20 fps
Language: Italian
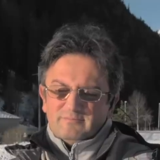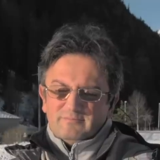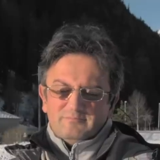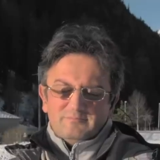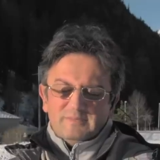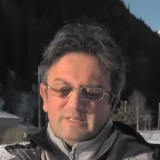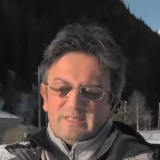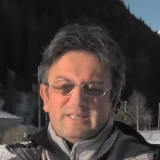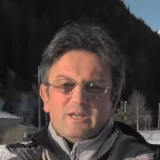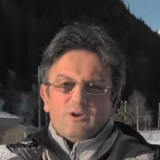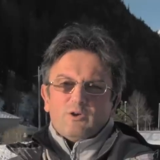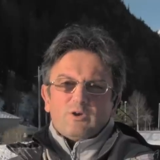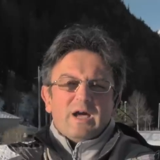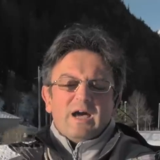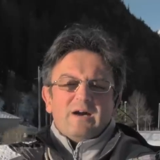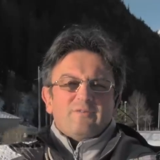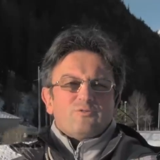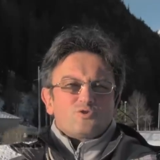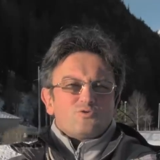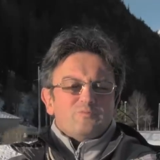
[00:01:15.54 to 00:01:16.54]
mi
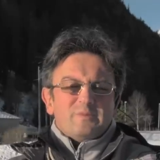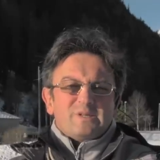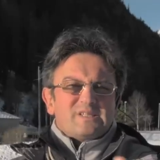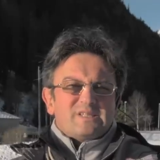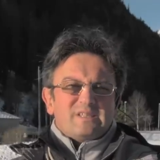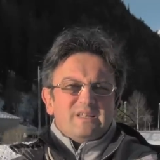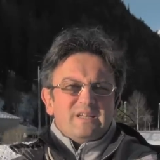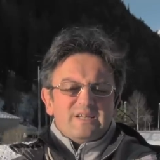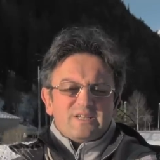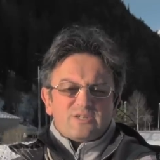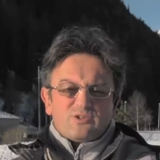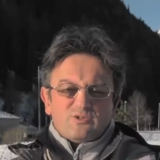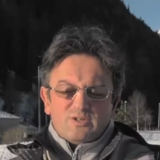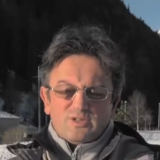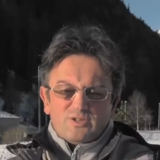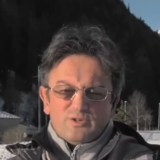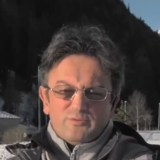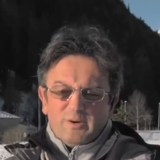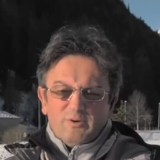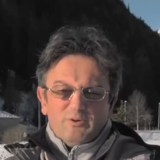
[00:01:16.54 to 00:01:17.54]
interrogavo su me stesso,
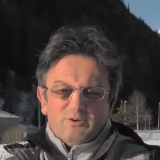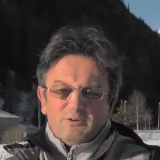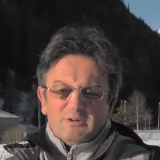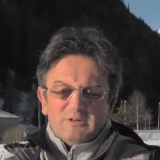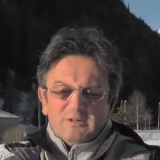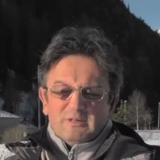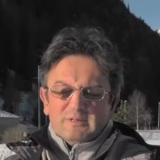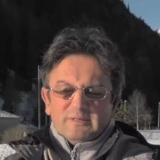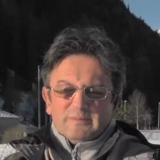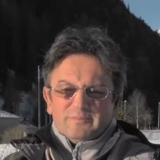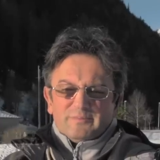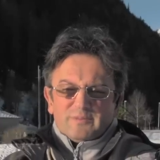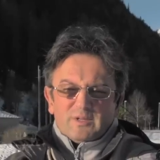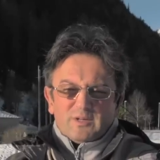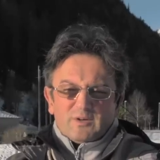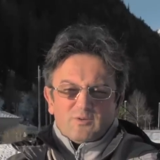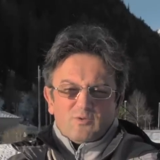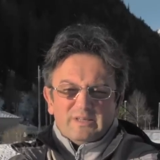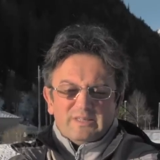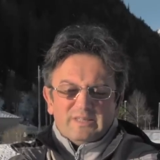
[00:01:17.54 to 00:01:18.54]
dicevo Paolo,
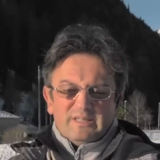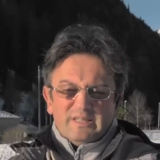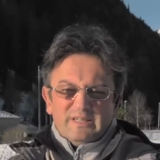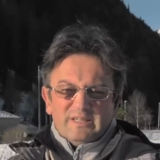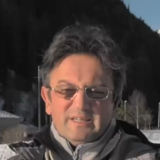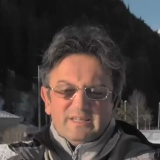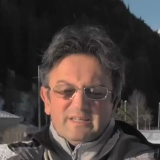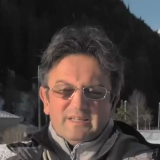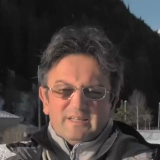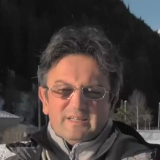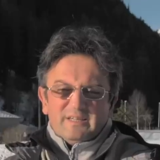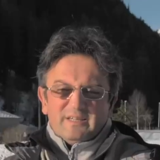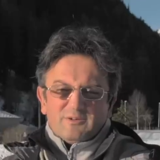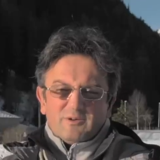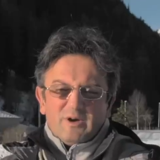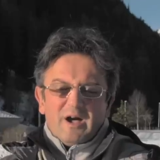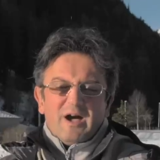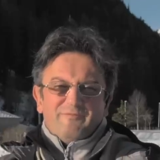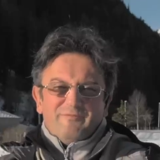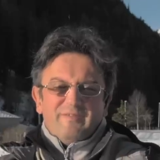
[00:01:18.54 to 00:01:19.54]
quanti
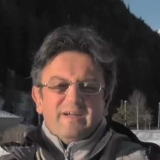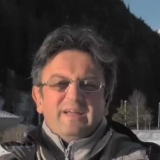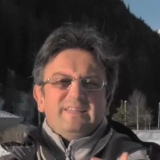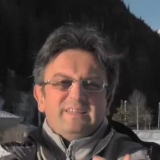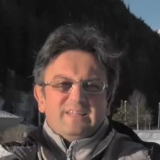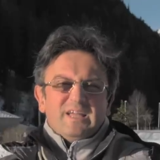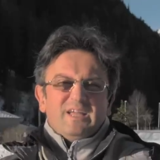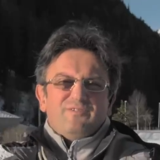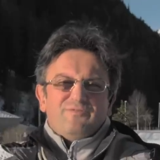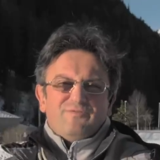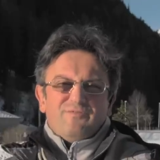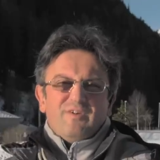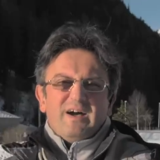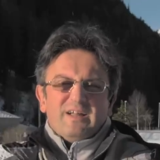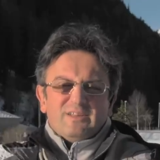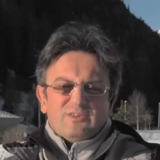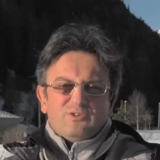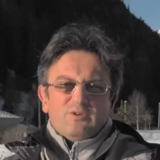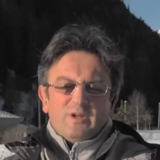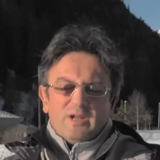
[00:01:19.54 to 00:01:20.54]
avventi hai
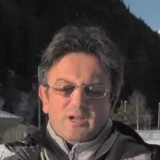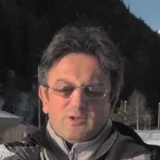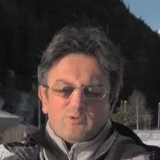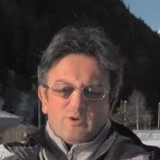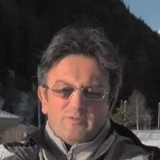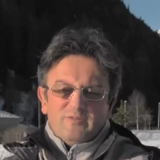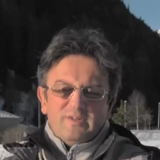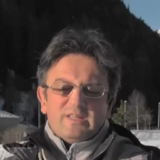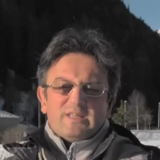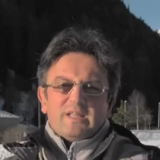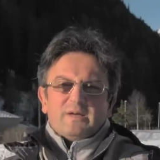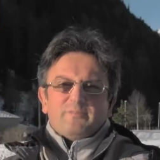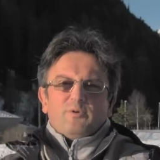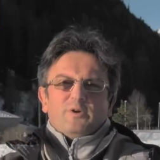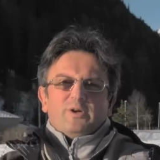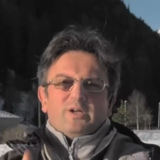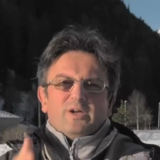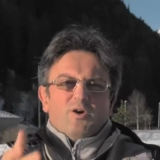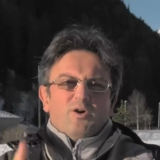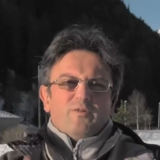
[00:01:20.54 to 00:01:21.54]
fatto nella tua vita,
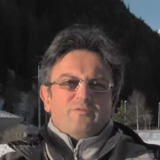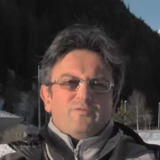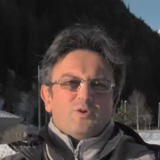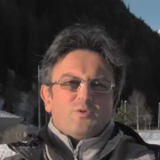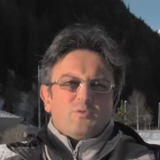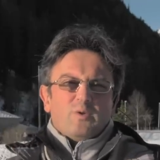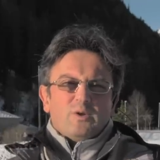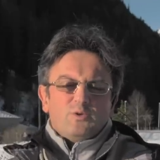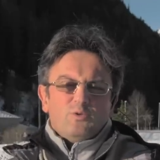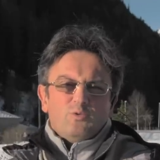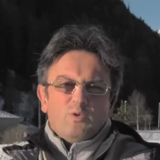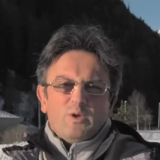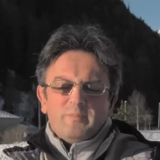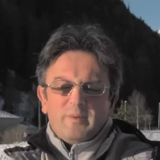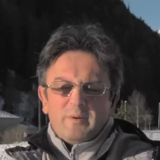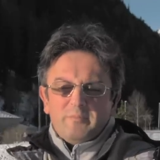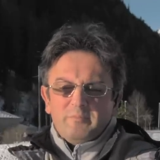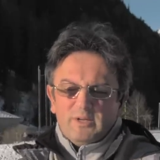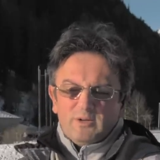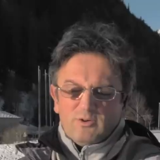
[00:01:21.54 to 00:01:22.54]
poi ovvio quando uno è
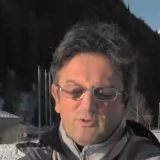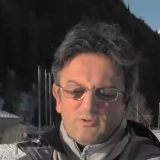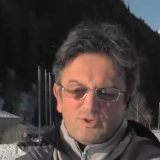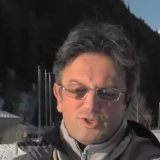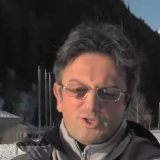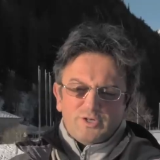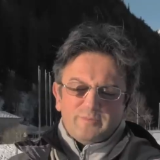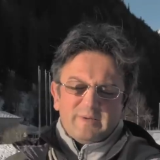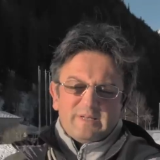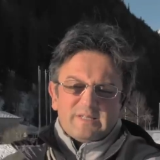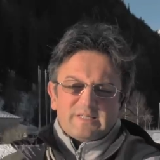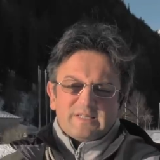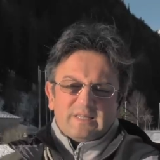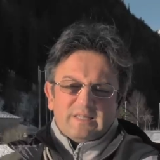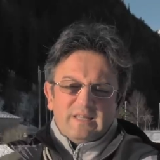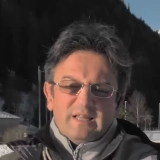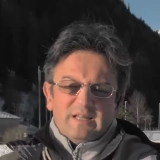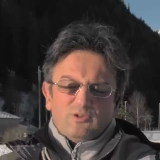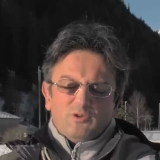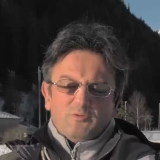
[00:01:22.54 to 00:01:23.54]
bambino non ci
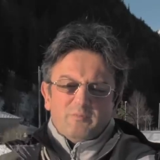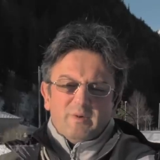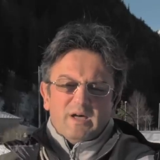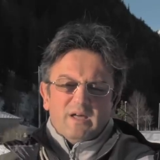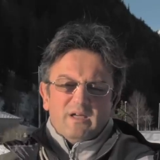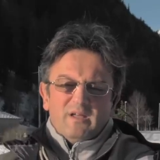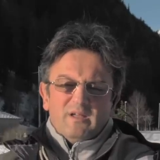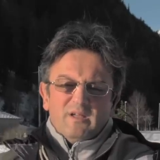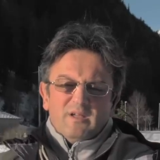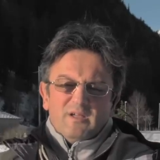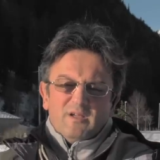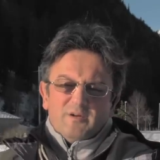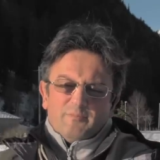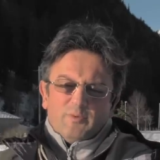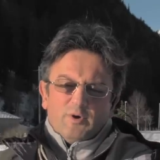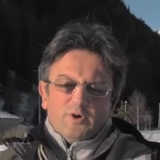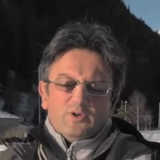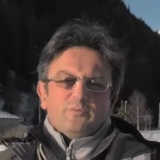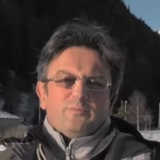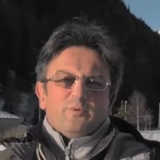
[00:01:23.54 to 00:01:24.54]
pensa tanto, ma
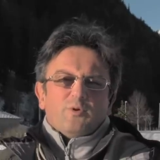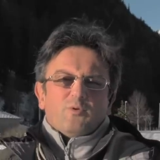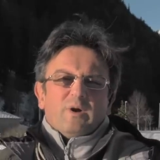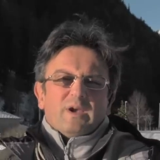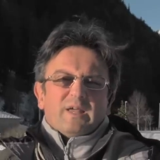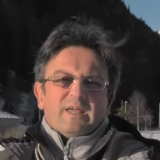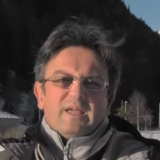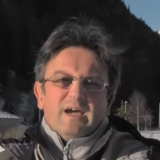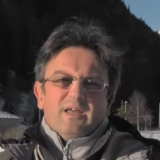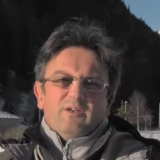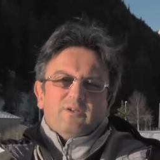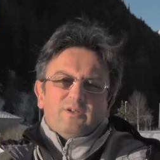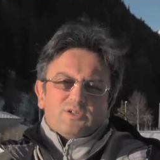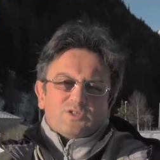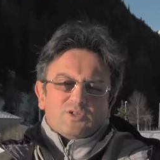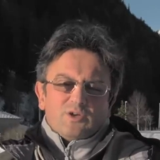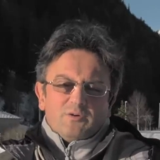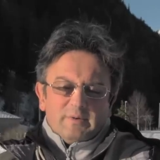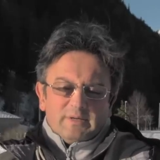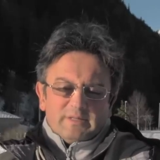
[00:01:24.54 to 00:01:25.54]
poi dopo qualche anno
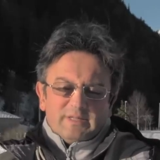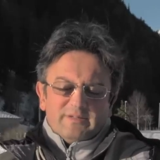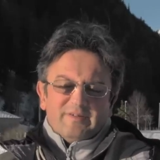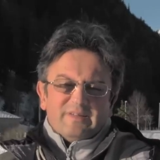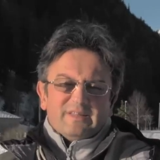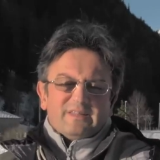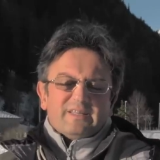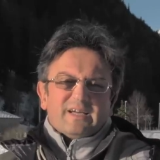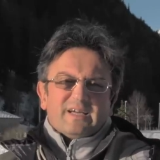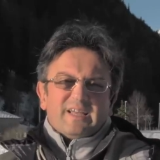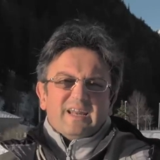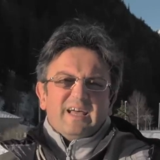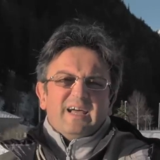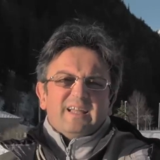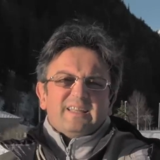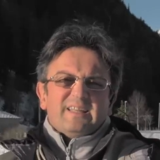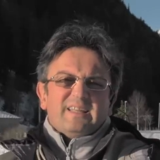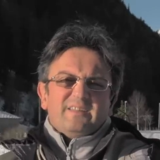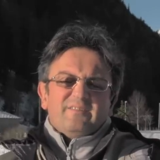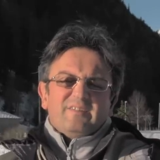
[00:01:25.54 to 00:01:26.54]
insomma diventa
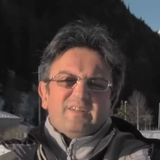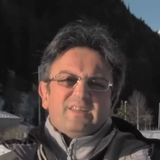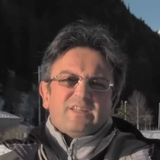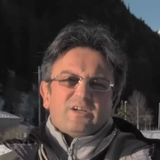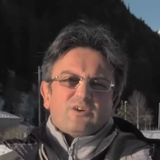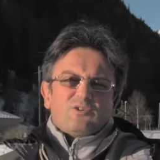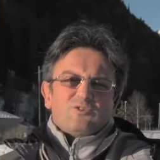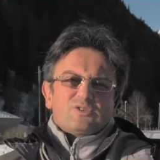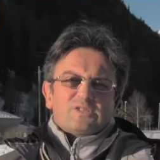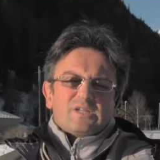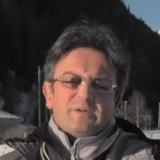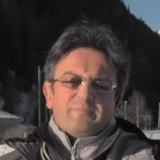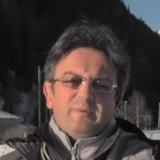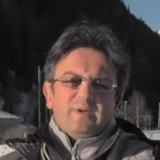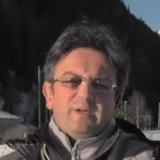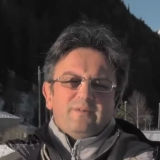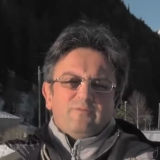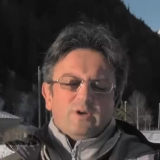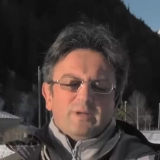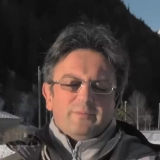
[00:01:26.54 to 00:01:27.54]
grande, diventa
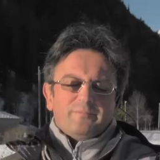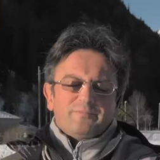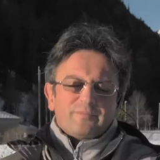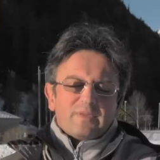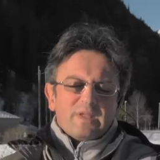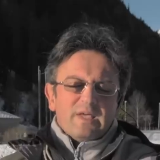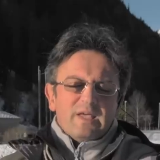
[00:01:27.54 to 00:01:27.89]
consapevole.